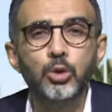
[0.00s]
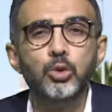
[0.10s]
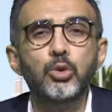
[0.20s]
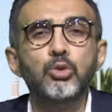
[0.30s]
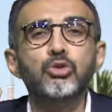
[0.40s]

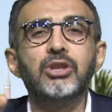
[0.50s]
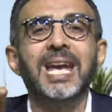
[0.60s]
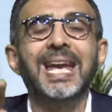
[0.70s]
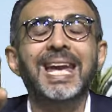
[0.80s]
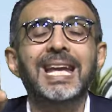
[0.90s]

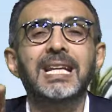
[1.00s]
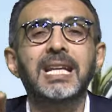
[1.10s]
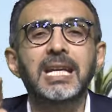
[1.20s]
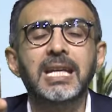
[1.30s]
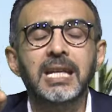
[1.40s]

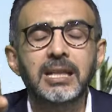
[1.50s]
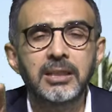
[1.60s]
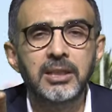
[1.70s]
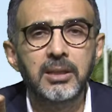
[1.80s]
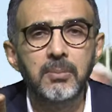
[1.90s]
%50
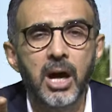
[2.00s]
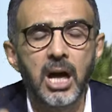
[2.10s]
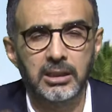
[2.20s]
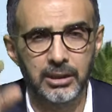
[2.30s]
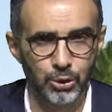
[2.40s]
indirim
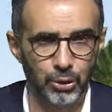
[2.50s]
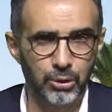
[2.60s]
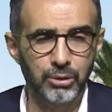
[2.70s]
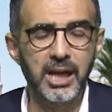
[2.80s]
hakkınız oluyor.